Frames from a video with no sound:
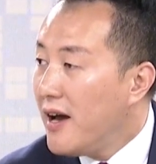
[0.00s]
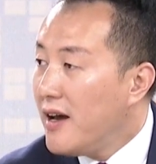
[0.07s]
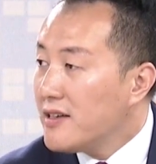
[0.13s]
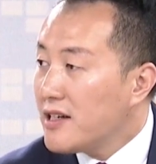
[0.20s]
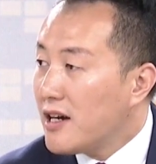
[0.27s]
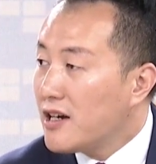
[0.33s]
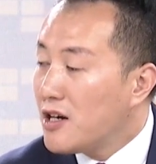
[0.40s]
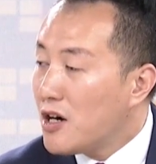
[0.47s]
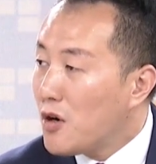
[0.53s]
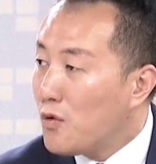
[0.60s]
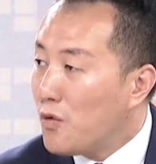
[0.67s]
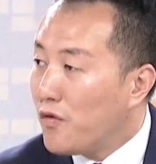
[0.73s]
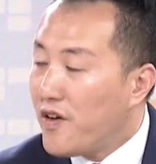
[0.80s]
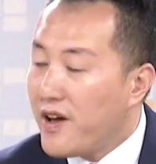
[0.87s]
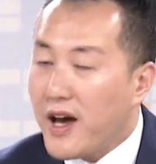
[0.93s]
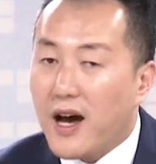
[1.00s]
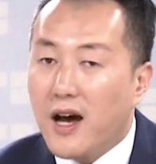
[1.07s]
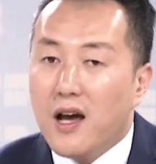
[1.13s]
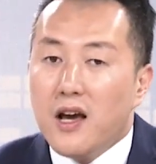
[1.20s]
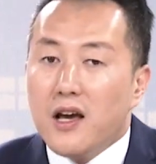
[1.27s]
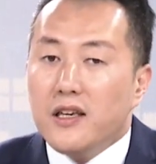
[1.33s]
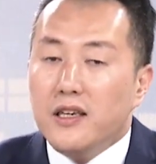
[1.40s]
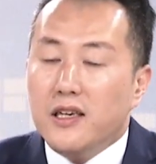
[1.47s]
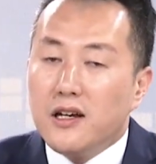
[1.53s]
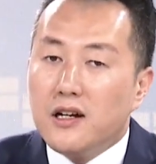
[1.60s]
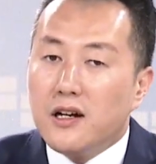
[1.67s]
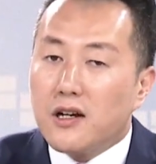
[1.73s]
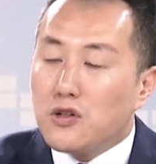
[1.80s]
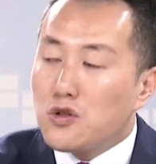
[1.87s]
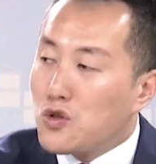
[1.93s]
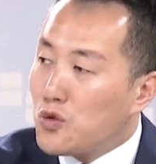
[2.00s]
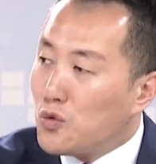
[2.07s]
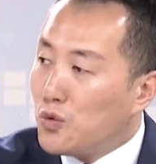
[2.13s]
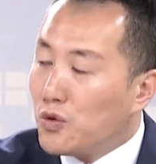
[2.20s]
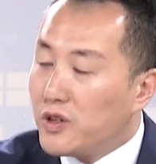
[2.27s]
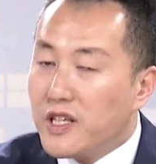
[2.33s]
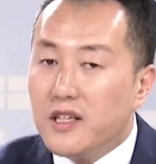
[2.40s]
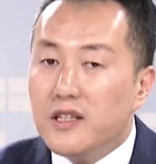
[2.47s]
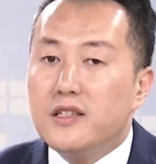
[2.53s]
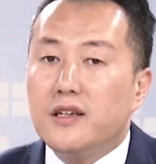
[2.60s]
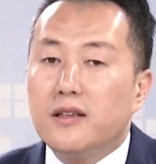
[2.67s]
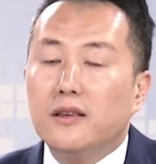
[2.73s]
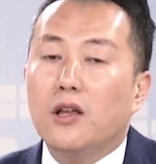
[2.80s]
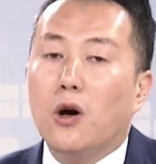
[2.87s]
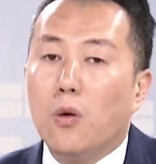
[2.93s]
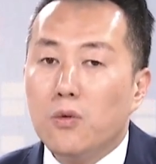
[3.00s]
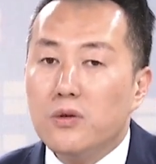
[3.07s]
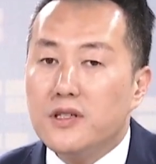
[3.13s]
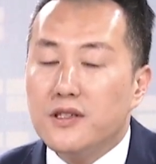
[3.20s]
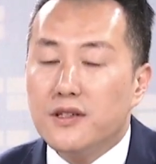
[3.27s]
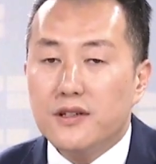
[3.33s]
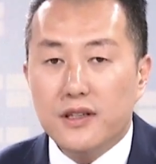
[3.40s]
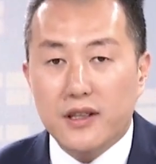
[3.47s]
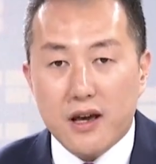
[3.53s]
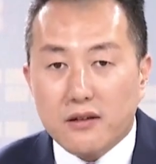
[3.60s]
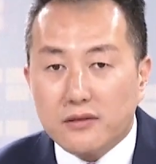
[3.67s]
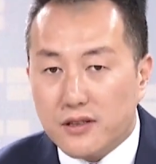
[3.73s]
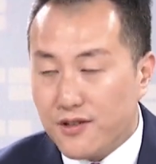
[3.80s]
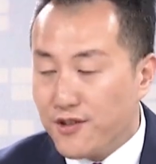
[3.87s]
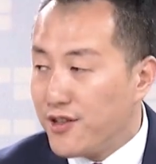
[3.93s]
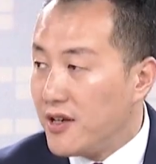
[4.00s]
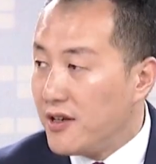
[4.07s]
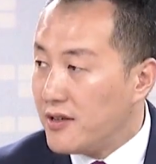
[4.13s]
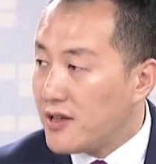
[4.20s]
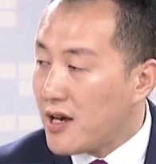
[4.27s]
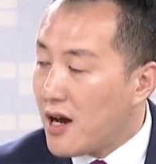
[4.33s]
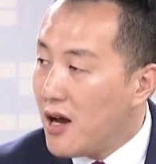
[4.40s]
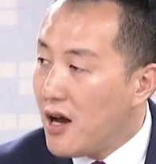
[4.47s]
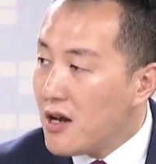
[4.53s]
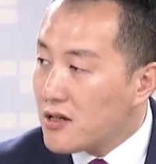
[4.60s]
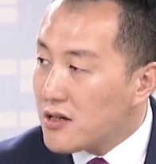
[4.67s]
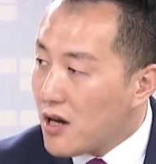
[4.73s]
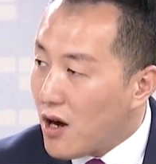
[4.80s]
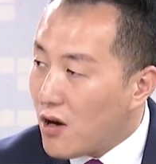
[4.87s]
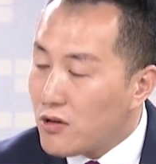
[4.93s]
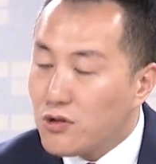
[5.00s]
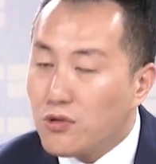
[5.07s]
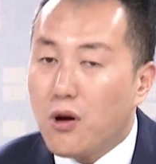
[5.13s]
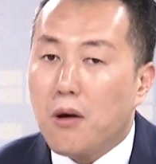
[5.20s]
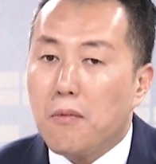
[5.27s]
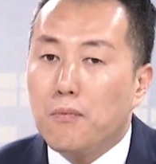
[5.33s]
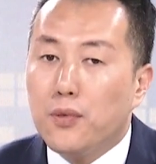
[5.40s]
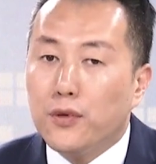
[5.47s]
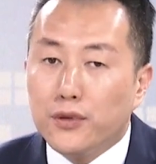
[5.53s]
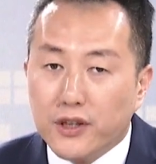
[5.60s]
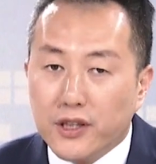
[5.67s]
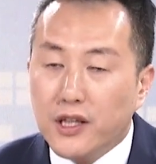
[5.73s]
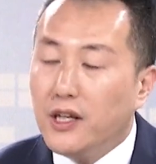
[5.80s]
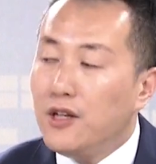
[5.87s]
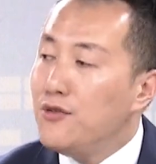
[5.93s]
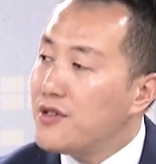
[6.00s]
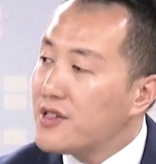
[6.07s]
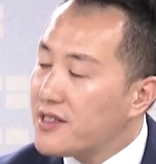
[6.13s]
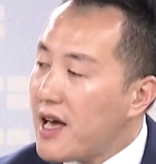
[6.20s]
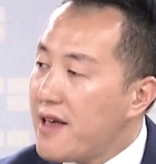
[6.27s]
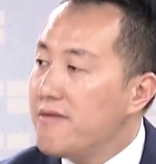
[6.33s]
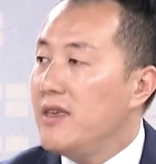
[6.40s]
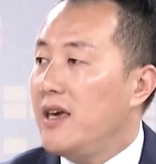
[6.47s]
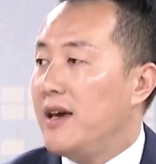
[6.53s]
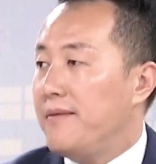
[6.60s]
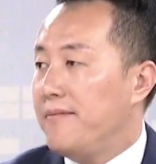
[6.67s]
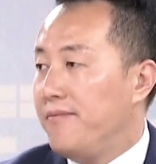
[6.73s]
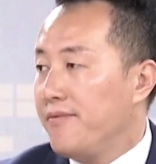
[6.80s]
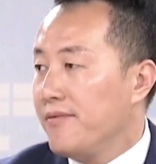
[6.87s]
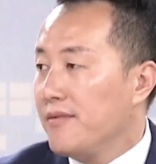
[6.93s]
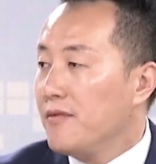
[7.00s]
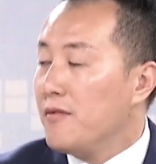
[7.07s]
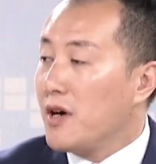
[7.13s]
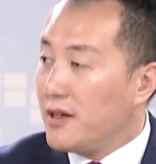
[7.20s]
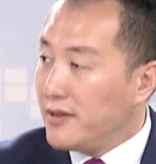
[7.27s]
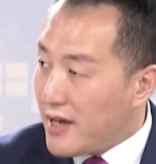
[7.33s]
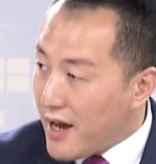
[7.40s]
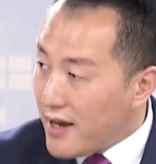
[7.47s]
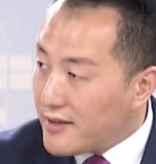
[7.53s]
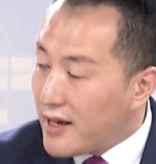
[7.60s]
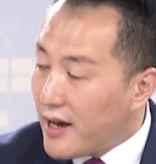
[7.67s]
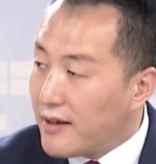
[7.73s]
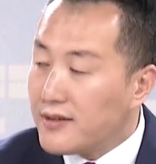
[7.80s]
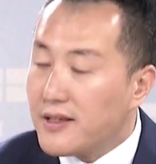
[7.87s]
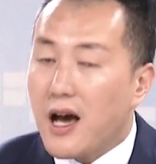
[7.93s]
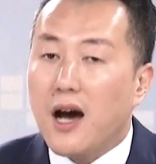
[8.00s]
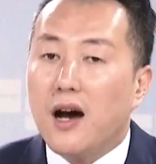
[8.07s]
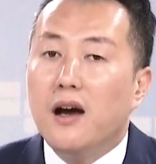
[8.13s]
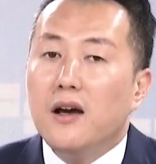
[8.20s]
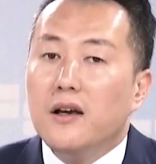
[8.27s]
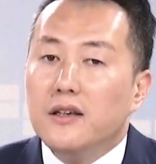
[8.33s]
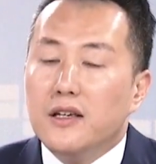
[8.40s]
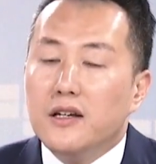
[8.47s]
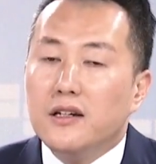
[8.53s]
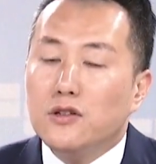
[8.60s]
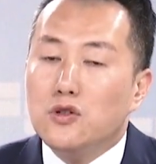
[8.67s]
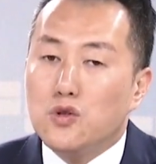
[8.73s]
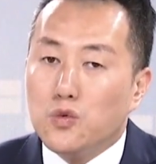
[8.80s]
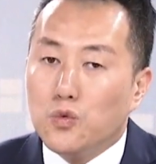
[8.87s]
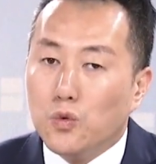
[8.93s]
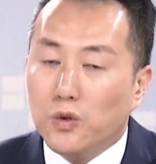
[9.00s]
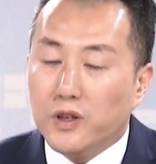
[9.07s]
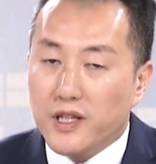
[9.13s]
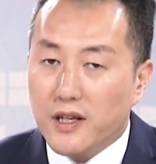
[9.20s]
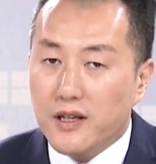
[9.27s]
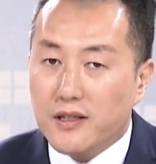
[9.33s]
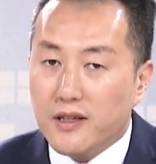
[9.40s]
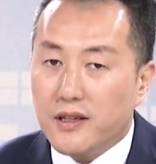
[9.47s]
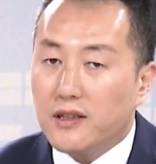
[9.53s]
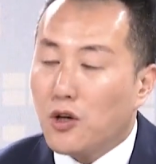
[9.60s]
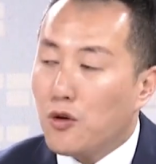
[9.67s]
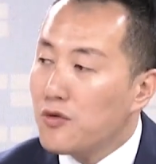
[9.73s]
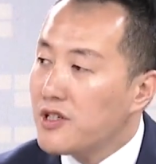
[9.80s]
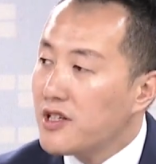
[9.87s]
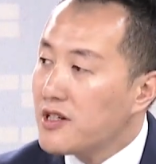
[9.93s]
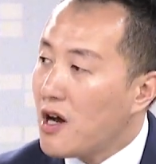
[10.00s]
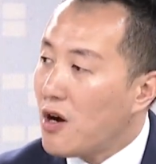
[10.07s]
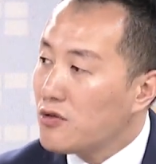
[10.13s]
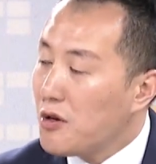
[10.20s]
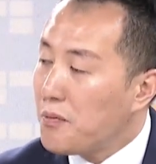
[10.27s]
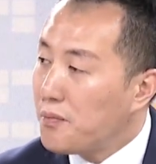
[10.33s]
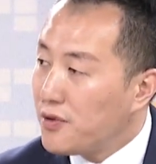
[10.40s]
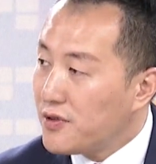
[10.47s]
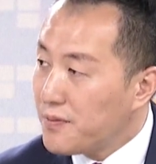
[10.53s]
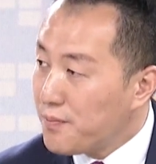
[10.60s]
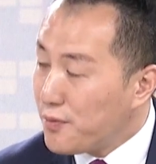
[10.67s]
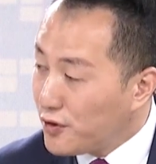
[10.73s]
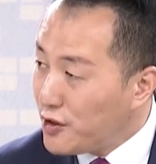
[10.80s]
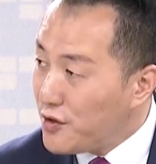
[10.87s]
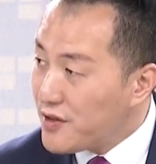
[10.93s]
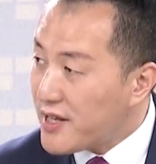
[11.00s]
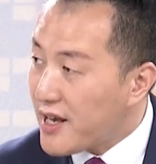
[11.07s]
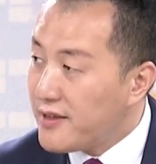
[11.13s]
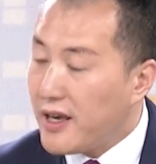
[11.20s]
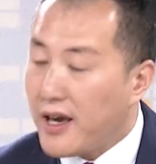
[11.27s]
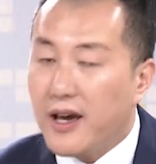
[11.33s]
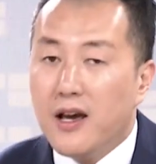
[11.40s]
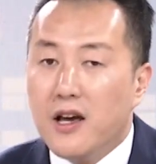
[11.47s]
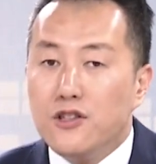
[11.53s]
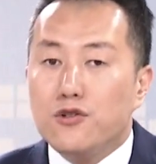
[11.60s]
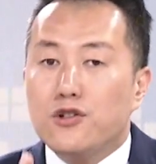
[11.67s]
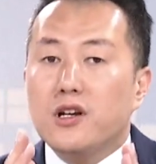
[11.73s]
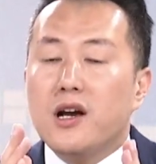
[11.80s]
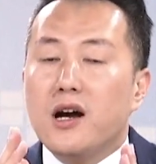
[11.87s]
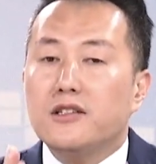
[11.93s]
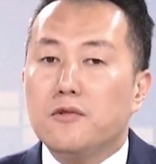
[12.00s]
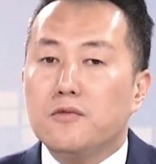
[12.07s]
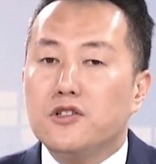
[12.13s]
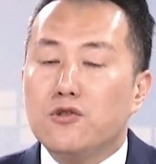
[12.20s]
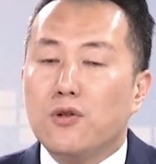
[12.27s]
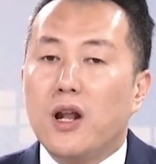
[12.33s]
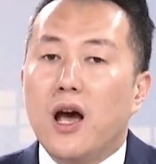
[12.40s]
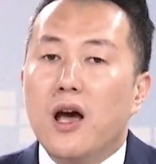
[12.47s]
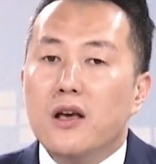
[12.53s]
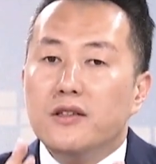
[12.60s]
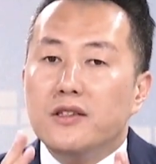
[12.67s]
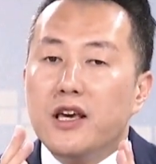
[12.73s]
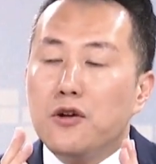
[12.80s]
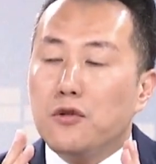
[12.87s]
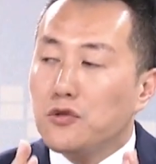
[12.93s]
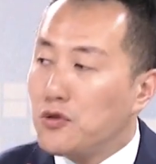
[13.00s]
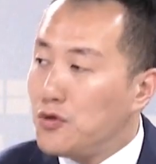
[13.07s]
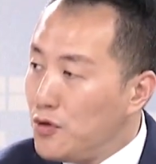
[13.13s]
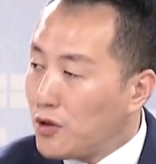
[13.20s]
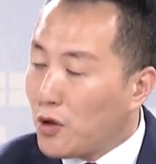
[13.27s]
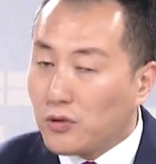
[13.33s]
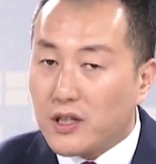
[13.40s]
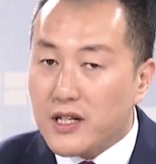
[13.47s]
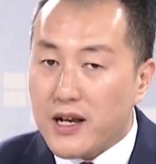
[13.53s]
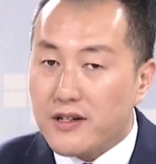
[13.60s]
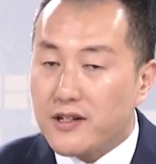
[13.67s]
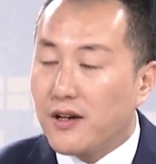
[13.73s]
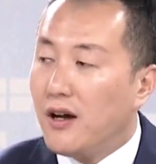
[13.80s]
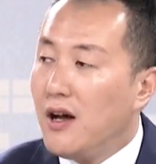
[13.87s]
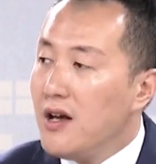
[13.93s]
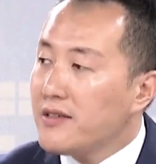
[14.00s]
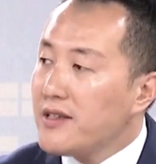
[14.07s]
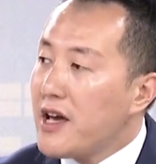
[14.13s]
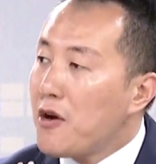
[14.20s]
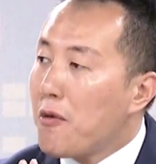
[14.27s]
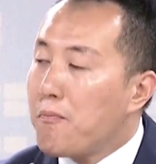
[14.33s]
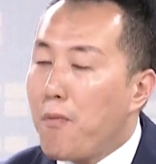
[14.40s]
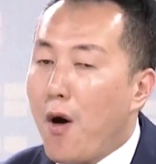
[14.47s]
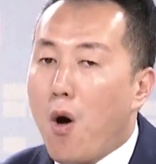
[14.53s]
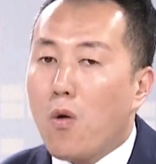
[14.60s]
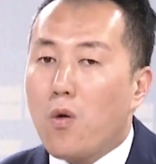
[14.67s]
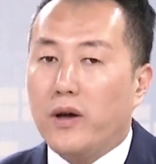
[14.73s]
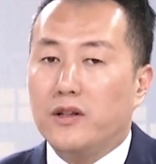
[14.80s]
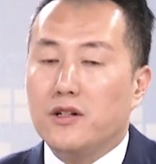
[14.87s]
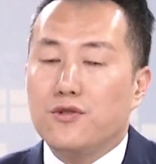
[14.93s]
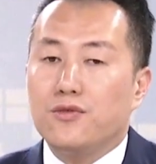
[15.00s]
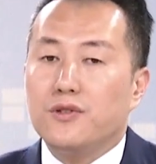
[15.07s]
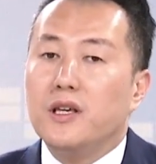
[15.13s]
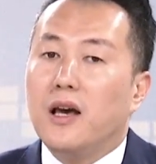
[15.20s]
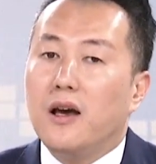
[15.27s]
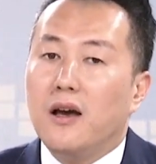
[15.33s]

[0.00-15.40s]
像歌尔股份啊，一个主题型投资一定要仔细听一下，炒作不低于三年。我跟大家讲一下啊，一个主题型投资炒作不不低于三年，就是刚才我们说了，先有巨头的产生，再有爆款的出现。